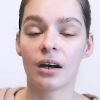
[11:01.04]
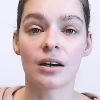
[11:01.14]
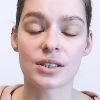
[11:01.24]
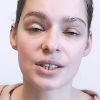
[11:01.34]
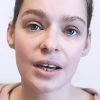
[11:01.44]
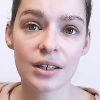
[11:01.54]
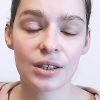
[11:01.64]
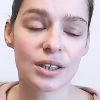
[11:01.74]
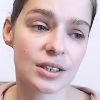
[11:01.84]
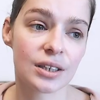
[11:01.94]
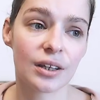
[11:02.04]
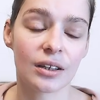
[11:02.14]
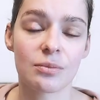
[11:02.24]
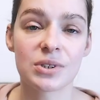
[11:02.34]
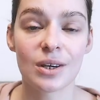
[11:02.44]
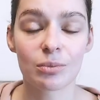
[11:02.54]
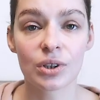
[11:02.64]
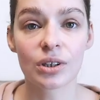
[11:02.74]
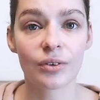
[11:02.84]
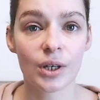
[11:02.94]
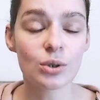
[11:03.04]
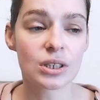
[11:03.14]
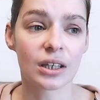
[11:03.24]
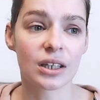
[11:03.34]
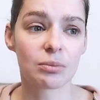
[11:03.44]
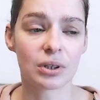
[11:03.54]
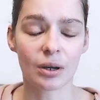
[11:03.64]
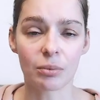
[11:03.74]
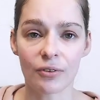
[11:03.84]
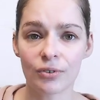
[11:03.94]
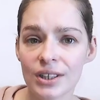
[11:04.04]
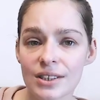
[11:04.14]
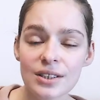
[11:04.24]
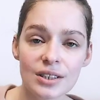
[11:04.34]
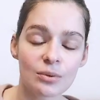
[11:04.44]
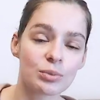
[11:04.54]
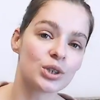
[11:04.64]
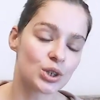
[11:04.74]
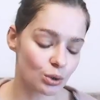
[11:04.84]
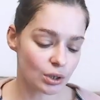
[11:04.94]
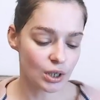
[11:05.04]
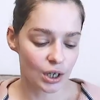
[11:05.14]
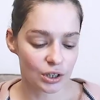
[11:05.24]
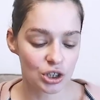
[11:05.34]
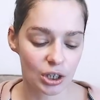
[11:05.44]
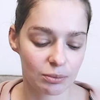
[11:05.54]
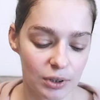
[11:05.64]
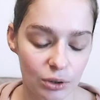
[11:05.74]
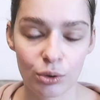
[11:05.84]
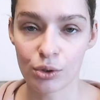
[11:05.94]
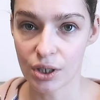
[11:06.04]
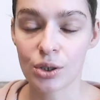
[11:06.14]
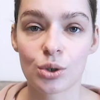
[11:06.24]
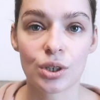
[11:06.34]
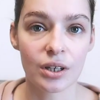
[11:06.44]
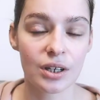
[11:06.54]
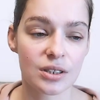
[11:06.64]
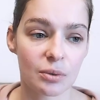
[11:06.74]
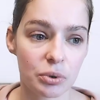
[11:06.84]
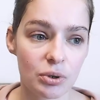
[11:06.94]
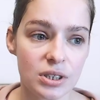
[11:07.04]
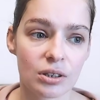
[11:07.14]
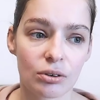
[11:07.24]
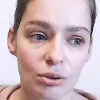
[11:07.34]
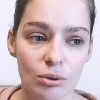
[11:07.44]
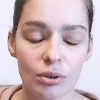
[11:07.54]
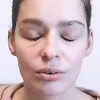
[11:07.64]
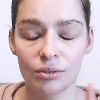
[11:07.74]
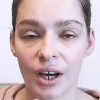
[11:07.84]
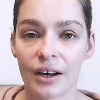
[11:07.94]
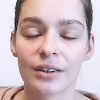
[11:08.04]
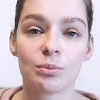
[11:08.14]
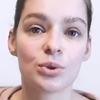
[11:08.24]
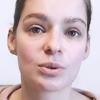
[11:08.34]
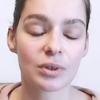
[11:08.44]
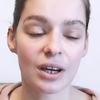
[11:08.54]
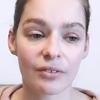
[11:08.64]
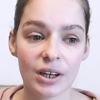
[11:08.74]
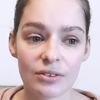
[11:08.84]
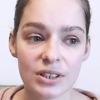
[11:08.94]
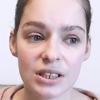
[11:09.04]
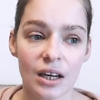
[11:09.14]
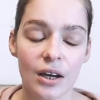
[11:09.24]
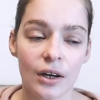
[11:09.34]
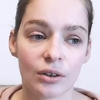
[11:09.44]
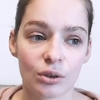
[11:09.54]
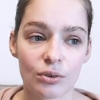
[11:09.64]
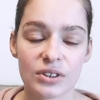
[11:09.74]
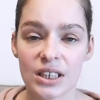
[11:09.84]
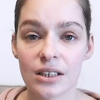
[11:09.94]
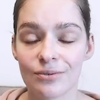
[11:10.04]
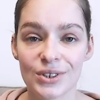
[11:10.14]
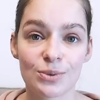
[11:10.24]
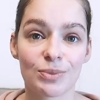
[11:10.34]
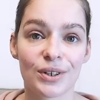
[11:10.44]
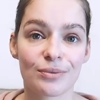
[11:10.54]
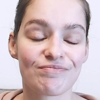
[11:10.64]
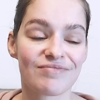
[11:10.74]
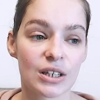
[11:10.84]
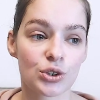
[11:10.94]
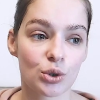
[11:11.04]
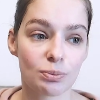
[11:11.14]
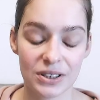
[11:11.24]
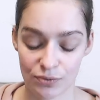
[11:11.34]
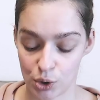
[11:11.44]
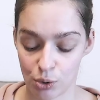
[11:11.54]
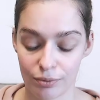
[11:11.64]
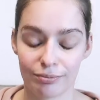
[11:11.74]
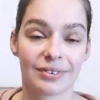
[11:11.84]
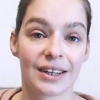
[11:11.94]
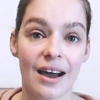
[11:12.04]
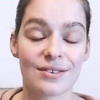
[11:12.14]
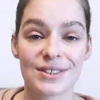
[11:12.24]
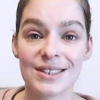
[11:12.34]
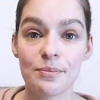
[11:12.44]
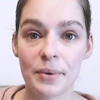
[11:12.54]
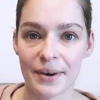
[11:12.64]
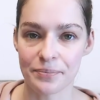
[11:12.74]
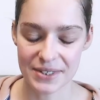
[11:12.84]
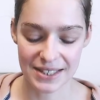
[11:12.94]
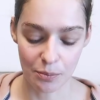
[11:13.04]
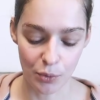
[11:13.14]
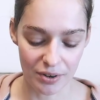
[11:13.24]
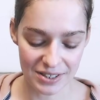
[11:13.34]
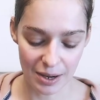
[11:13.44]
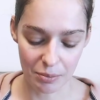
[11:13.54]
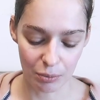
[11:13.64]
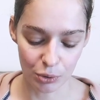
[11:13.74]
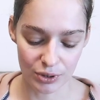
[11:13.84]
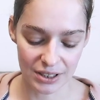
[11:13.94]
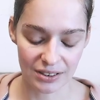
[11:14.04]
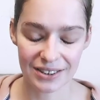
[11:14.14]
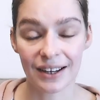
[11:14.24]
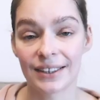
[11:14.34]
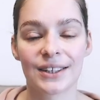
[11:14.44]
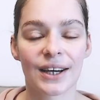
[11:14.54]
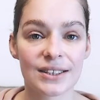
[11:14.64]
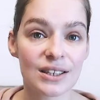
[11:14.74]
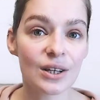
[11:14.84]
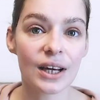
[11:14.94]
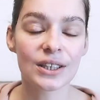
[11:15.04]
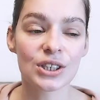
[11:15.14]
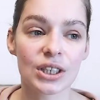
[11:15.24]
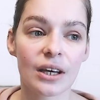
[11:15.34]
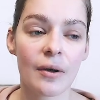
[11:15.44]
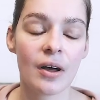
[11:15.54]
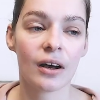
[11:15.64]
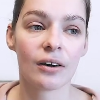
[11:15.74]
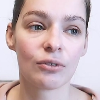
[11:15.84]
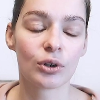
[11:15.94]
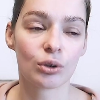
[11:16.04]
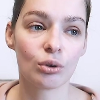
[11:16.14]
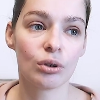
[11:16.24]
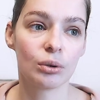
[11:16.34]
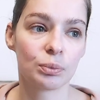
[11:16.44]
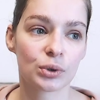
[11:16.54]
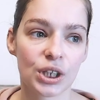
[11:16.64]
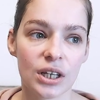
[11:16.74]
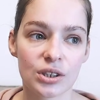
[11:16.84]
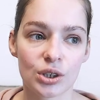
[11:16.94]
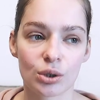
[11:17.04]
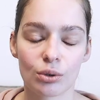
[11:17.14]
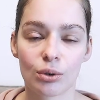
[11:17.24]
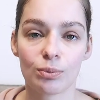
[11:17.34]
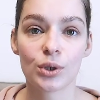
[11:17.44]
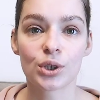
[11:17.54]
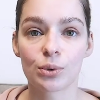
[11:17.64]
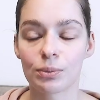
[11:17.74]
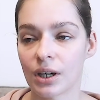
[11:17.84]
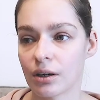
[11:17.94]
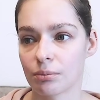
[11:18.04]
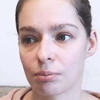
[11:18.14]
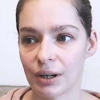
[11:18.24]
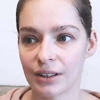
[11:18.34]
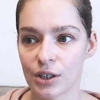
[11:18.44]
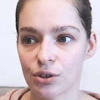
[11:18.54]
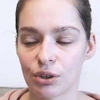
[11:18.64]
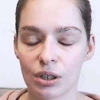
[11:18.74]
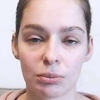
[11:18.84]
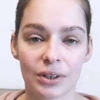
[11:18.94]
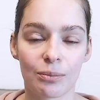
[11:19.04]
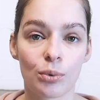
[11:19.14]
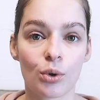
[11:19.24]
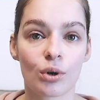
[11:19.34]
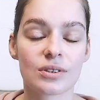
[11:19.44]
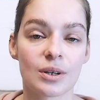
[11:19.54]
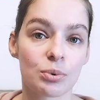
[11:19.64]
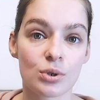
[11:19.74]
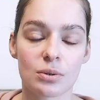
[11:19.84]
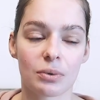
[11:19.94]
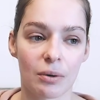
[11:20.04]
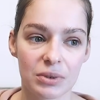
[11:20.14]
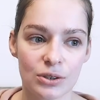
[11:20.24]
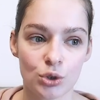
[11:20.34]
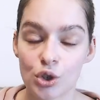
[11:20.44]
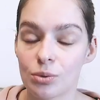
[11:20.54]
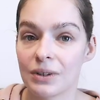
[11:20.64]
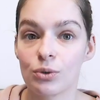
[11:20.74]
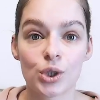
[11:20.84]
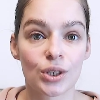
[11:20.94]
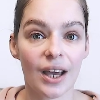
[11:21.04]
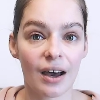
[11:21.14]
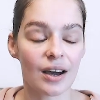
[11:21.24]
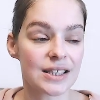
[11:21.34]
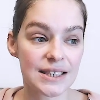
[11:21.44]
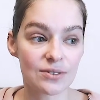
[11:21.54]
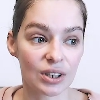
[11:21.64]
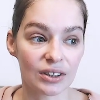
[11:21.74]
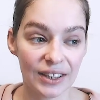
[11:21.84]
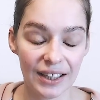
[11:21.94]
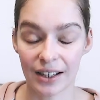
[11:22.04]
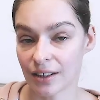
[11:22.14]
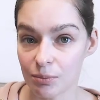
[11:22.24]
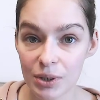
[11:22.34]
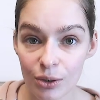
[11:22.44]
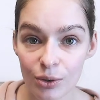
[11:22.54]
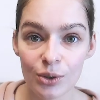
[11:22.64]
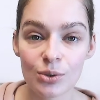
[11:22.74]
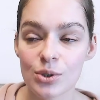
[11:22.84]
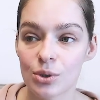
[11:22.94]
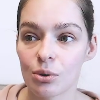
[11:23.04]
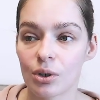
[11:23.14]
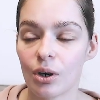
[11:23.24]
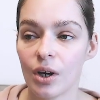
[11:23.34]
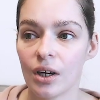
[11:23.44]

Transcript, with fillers: а, сайт. Если, да, там с кем-то договорюсь, с какими-то там кафе детскими, еще чем-то, ну, то есть есть уже такие запросы, то, да, это будем договариваться, но в целом, видимо, должно быть все на себе. Само, сама буду делать, как я не хотела, конечно, вот, но получается, что больше у меня продаж вот именно по запросам ко мне, с учетом того, что я активно не рекламирую эту историю,